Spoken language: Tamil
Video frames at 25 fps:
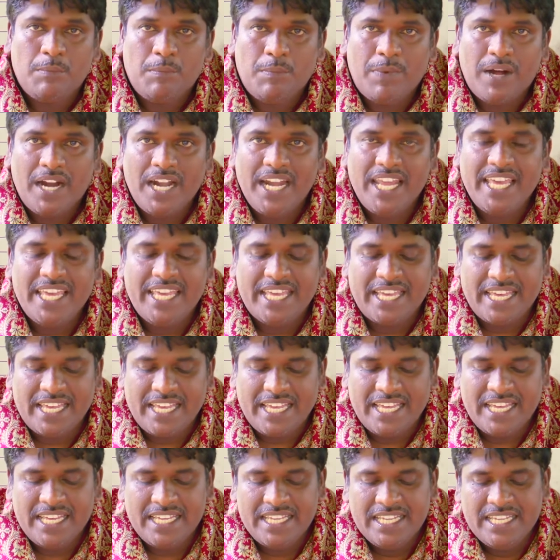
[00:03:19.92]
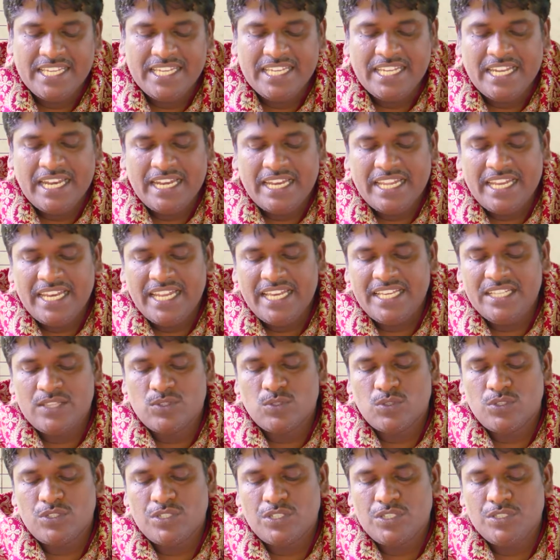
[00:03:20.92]
பழைய நிலை
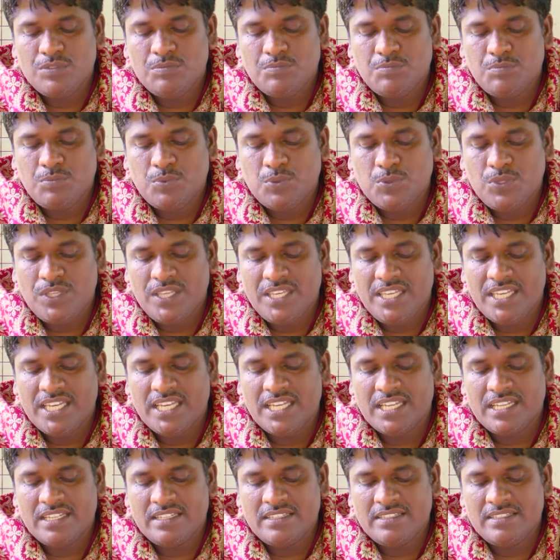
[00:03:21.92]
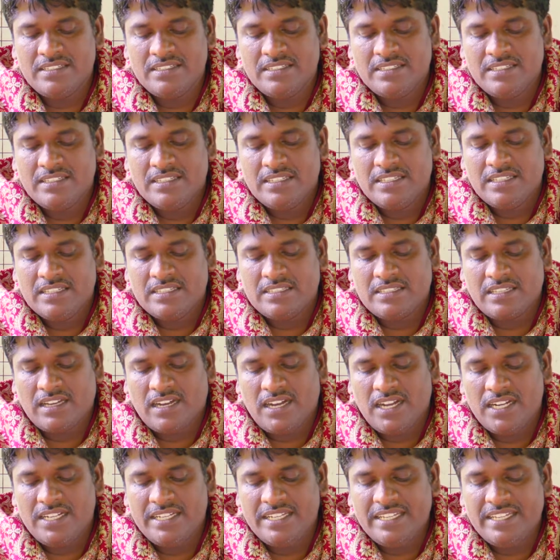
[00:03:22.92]
தொட்டு புதிய
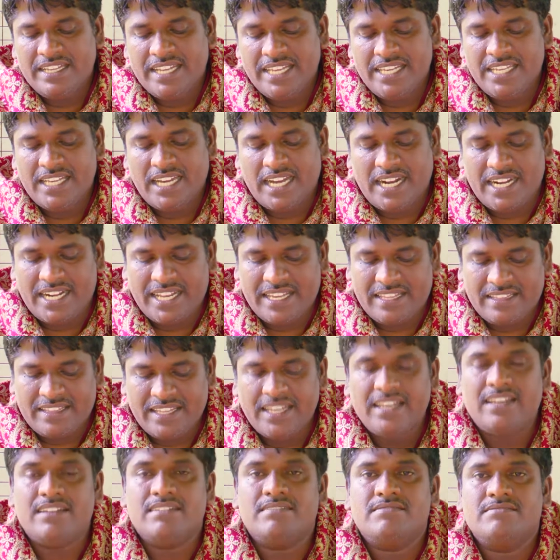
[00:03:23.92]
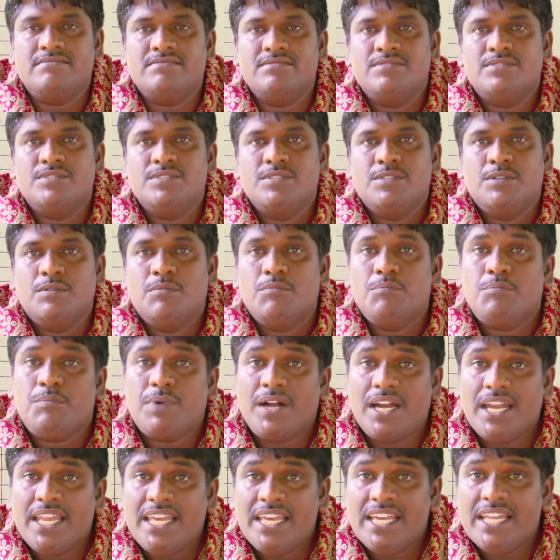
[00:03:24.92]
தாழ்நிலை அடைதல்
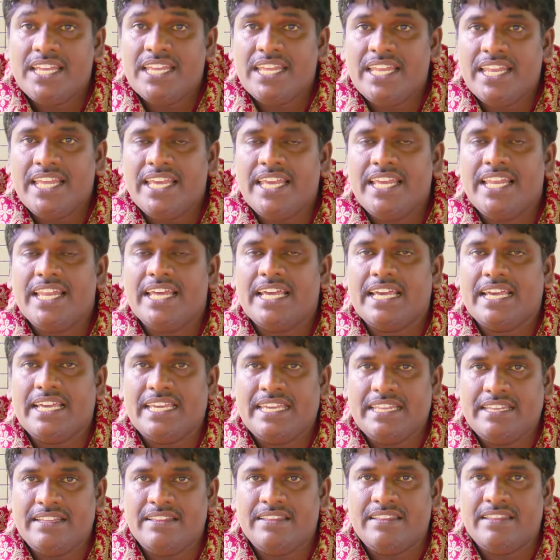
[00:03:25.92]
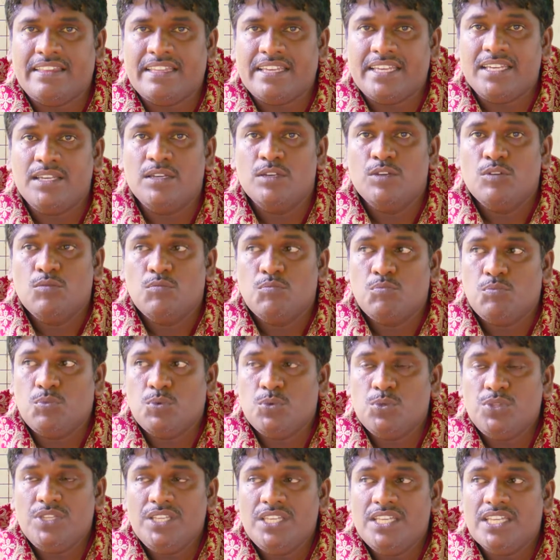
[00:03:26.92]
பழைய நிலையில் இருந்து
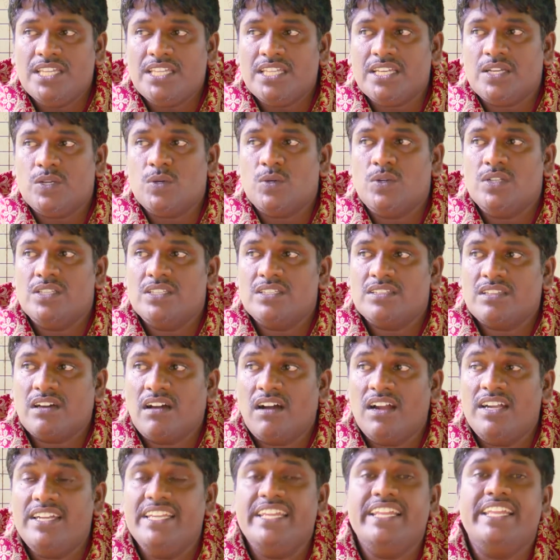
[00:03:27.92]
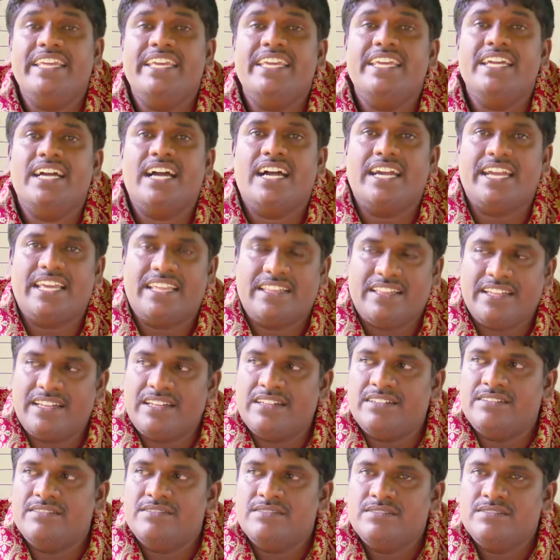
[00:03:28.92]
புதியதுக்குள் தாழ்நிலையை அடைதல்